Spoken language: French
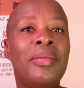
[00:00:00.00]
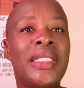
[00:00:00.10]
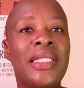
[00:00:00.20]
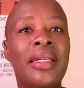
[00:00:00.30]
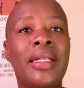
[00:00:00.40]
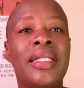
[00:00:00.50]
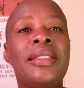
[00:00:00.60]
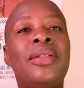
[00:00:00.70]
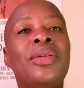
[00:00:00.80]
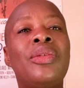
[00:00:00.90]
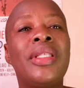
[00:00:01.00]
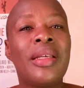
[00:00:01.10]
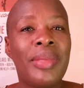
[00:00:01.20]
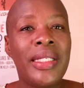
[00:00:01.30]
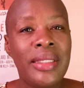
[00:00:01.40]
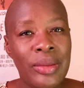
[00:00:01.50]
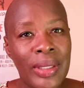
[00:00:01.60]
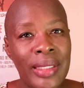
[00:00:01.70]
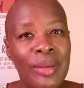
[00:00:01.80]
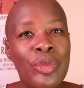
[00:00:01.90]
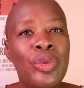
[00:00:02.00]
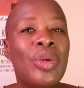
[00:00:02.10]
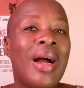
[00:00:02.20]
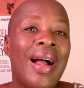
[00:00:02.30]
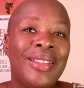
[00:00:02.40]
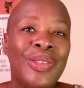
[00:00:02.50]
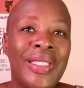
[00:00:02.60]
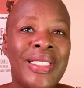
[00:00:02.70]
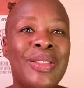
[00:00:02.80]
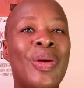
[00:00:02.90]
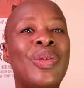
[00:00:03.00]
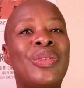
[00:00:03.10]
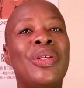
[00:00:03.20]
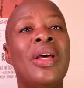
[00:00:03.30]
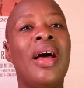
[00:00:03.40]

Mais ça reste une très belle histoire d'amour adolescente